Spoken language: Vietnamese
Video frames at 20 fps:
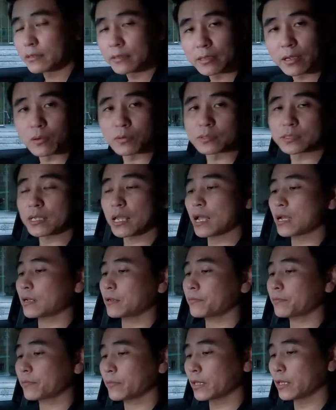giàu sang
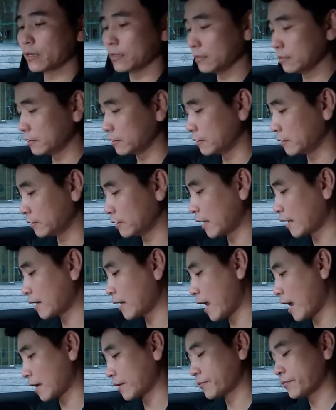những người thành
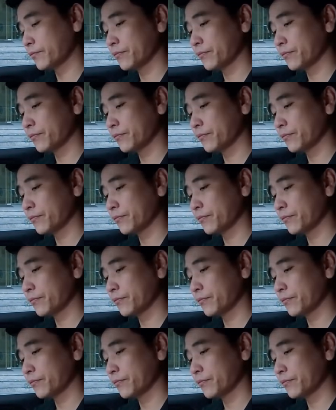đạt